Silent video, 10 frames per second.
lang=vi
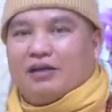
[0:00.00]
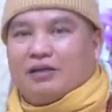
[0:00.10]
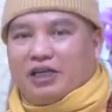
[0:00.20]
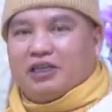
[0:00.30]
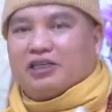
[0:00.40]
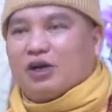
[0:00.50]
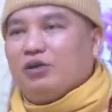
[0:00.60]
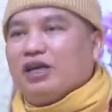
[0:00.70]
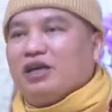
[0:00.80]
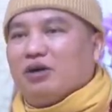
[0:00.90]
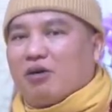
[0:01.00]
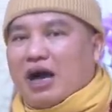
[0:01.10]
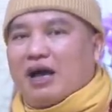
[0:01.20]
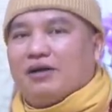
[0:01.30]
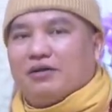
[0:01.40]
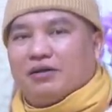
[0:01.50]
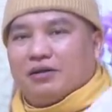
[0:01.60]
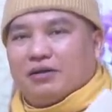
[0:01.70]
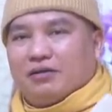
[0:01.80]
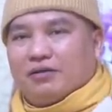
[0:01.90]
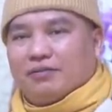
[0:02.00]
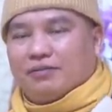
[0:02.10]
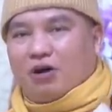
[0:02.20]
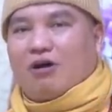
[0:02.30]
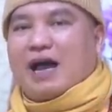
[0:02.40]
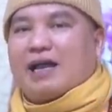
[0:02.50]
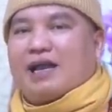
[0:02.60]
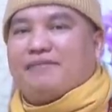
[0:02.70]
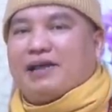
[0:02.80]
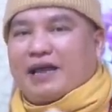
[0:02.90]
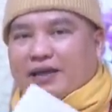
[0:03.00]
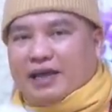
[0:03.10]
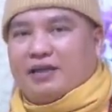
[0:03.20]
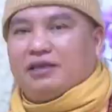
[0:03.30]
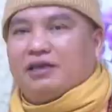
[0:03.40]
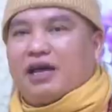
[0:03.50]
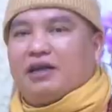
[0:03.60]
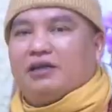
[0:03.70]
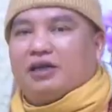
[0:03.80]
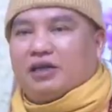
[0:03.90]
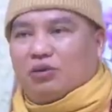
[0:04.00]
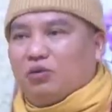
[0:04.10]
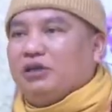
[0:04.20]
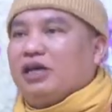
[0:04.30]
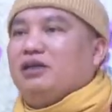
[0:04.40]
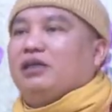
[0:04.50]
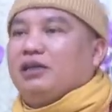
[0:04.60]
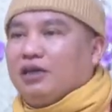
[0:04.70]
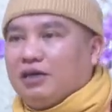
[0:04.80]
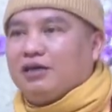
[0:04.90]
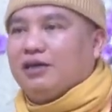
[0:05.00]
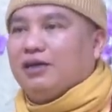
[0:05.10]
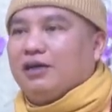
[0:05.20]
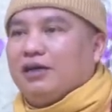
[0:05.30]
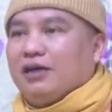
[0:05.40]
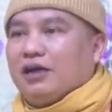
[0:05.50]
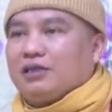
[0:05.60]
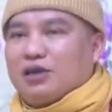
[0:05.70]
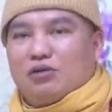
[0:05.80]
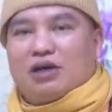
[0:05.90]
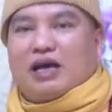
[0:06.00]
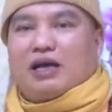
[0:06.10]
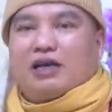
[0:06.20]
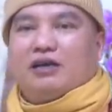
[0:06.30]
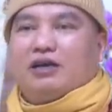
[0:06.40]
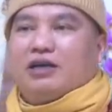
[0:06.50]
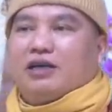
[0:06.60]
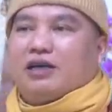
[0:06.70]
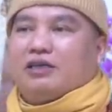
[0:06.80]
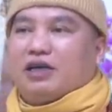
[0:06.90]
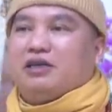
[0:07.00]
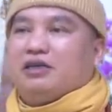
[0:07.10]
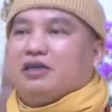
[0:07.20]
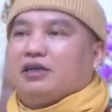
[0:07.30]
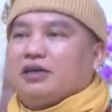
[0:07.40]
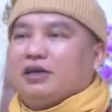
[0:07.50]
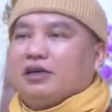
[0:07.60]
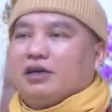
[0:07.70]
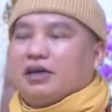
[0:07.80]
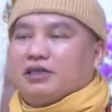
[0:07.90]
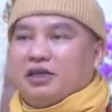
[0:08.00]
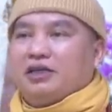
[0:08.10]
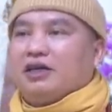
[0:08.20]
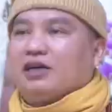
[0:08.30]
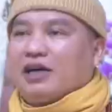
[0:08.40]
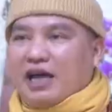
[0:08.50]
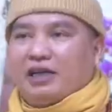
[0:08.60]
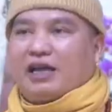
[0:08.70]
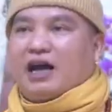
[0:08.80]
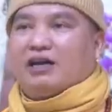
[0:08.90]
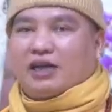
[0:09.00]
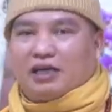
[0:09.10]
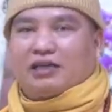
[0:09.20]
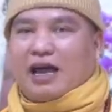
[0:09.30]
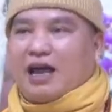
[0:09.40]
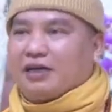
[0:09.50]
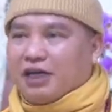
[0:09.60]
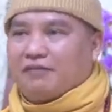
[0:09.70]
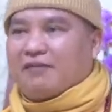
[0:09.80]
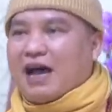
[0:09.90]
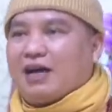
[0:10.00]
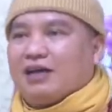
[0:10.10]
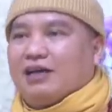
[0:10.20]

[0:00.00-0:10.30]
tin sâu nhân quả bỏ ác làm lành lánh giữ hành thiện tu nhân tích đức à, sống là cái người à, chân trực à, chính trực ngay thẳng thật thà chất phác